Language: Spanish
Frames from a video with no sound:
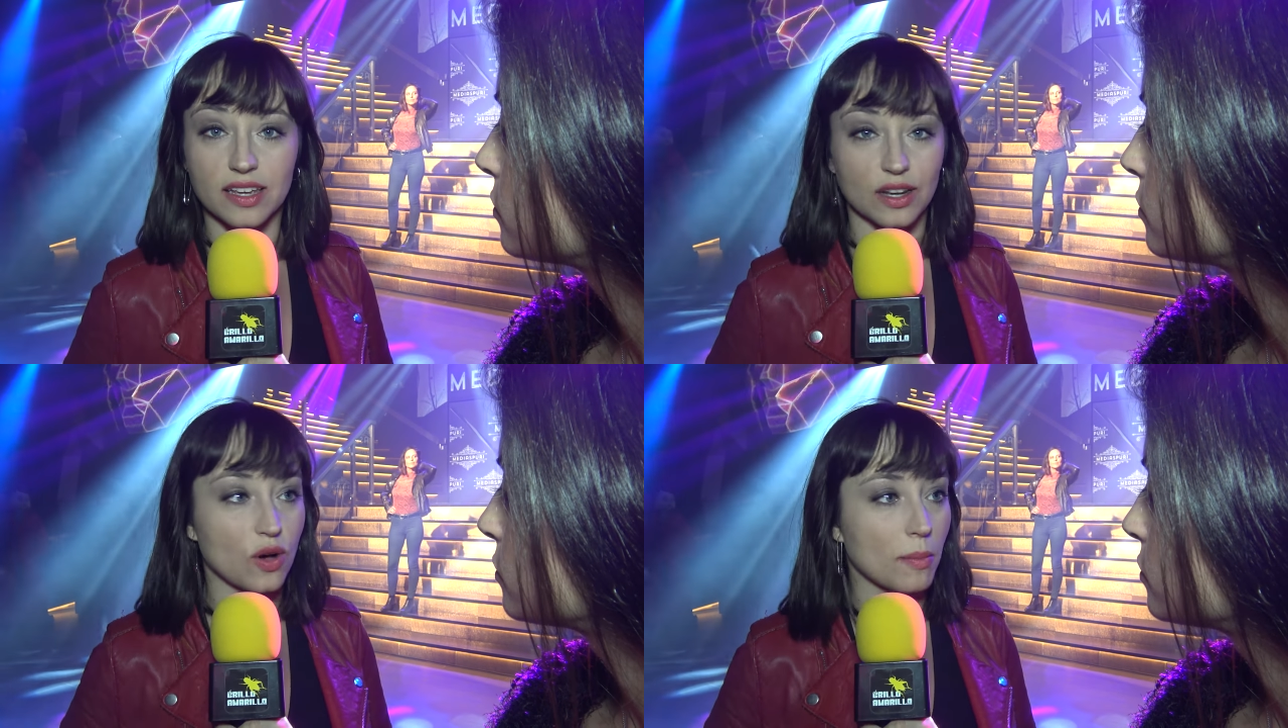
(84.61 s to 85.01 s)

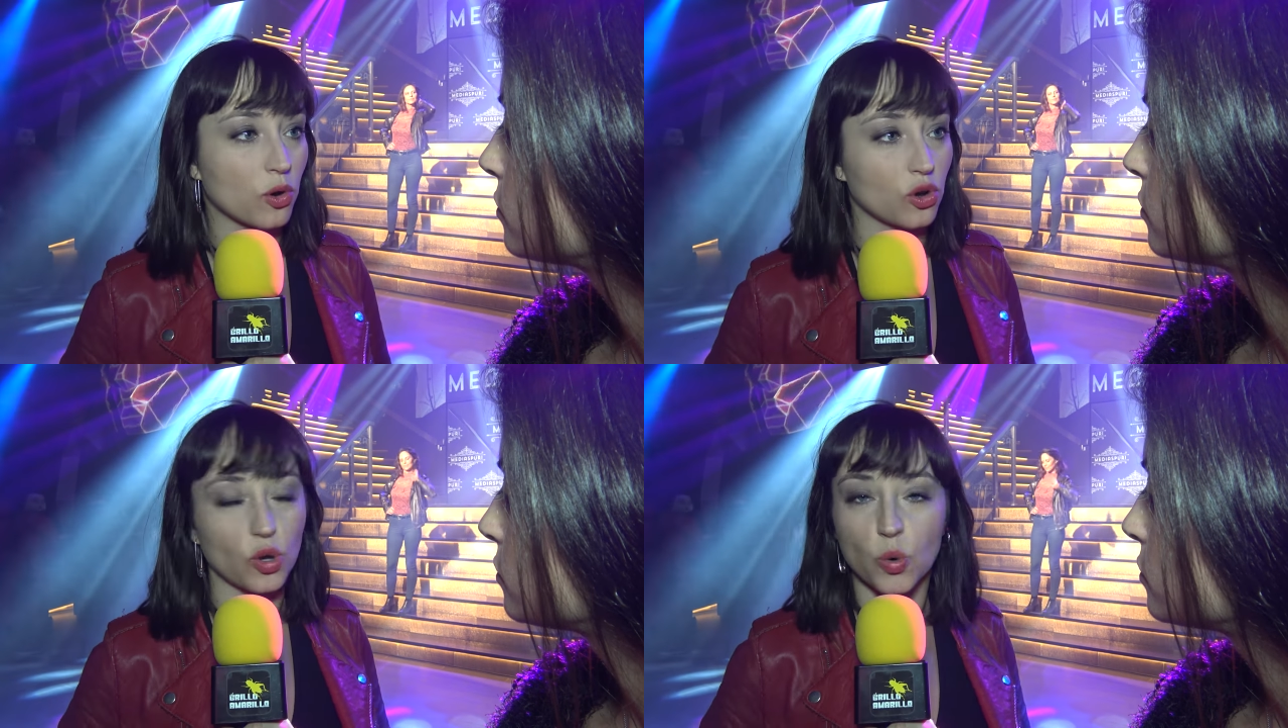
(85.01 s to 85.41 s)
que lo
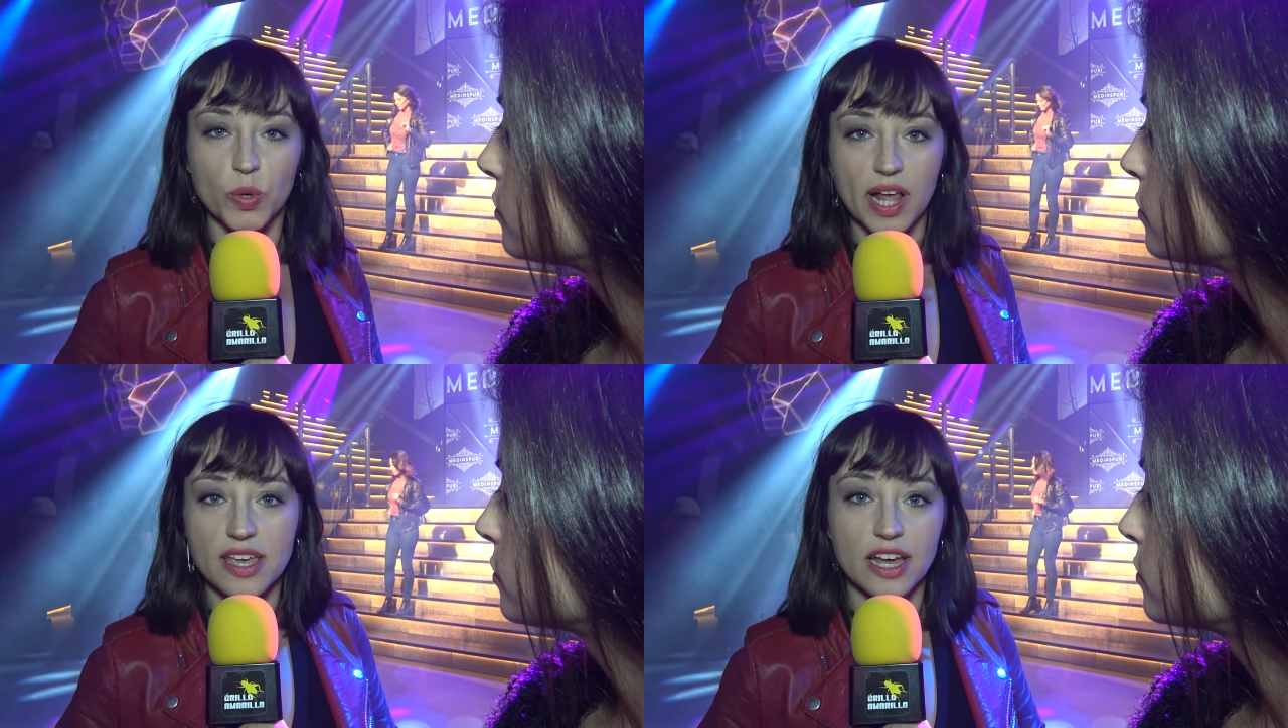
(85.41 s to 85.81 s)
amo con
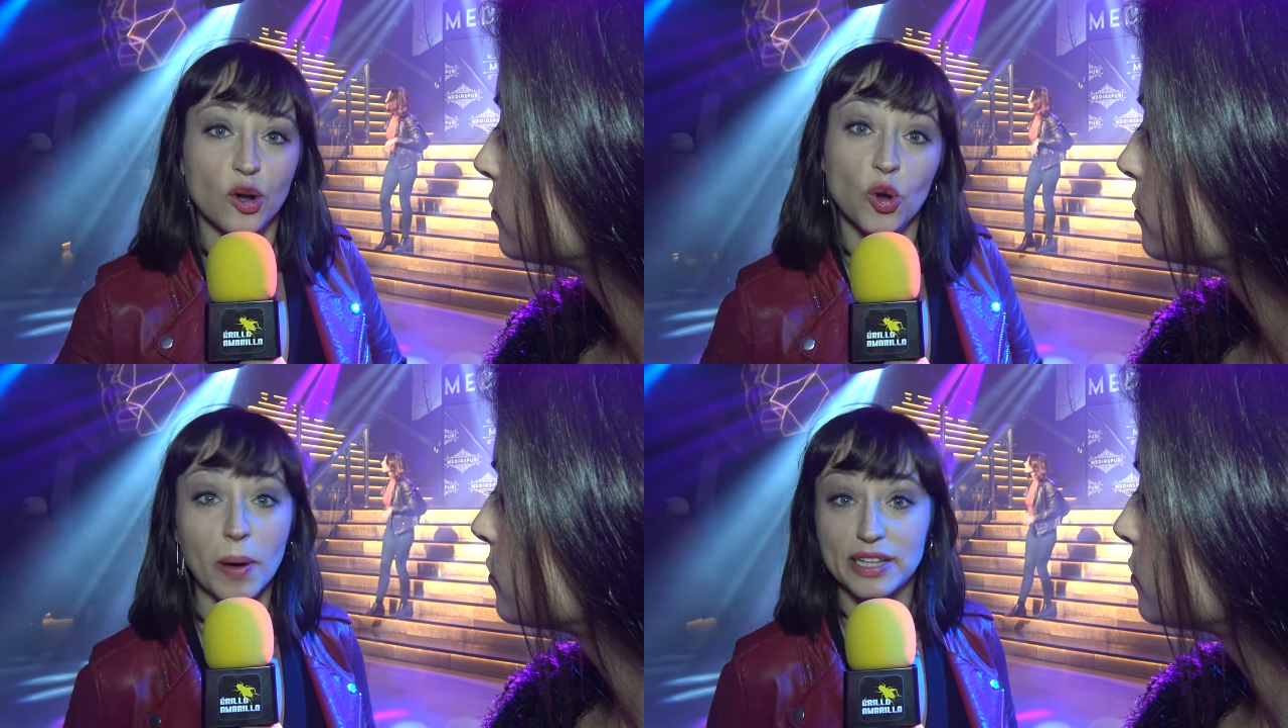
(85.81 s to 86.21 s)
locura, y a
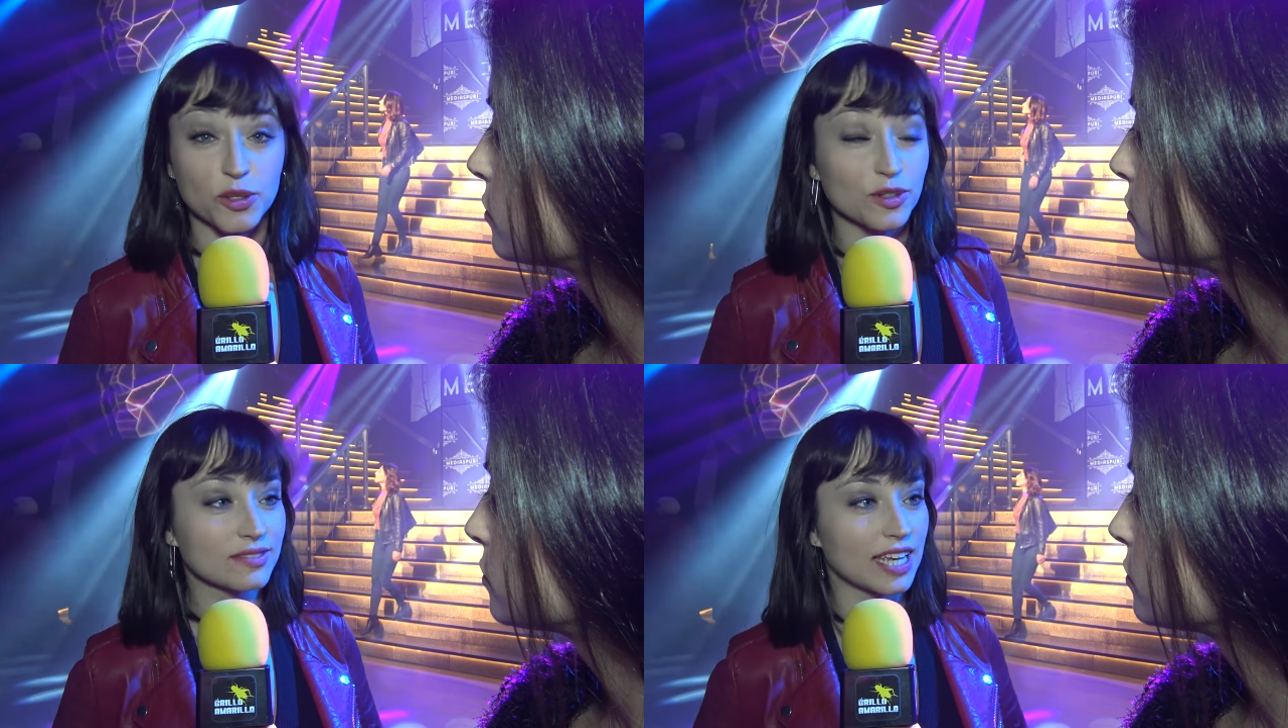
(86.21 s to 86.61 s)
Aaron Lobato,